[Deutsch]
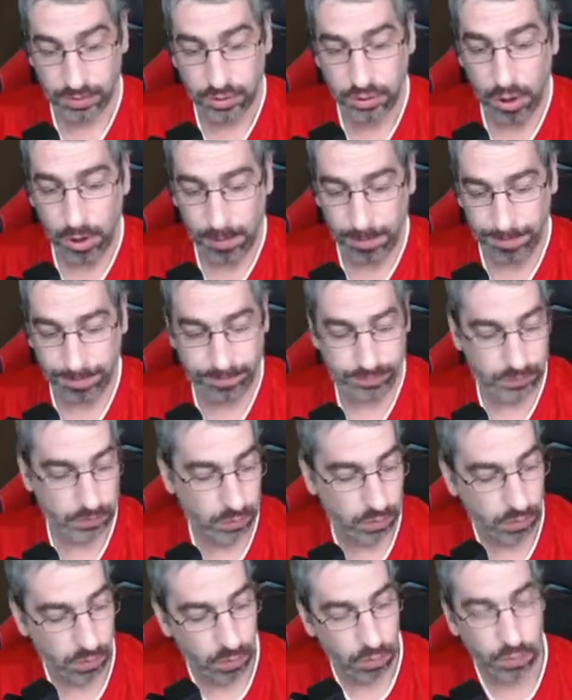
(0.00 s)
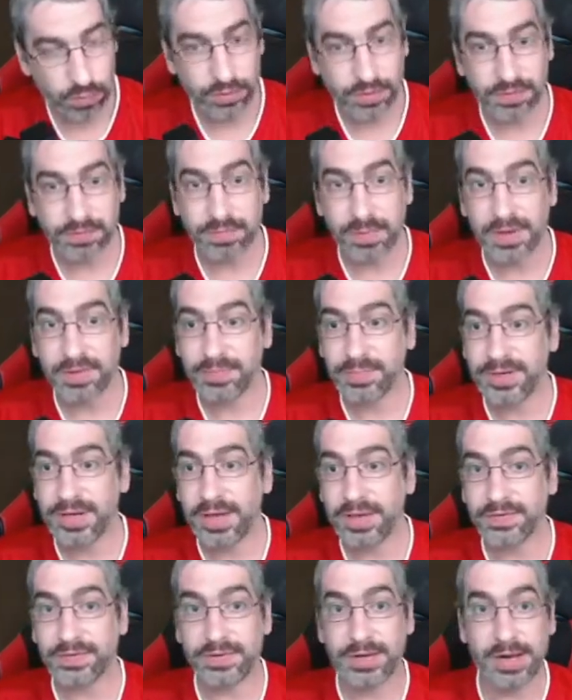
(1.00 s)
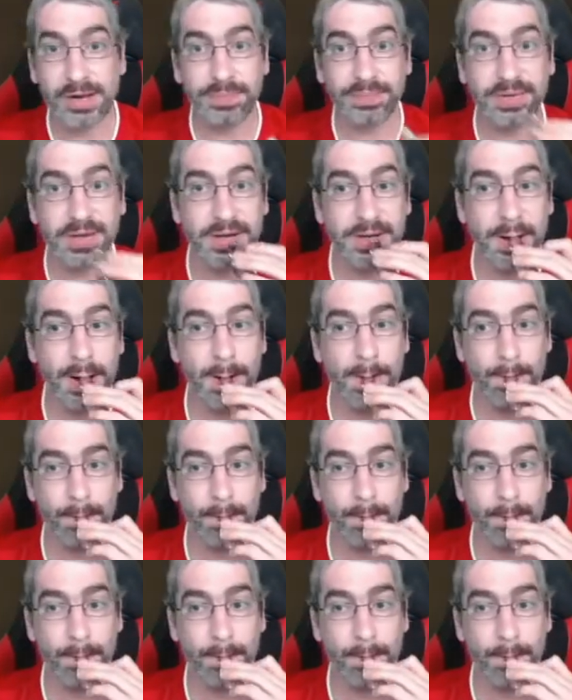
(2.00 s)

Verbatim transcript: Ja, und das war's mit der ersten Halbzeit.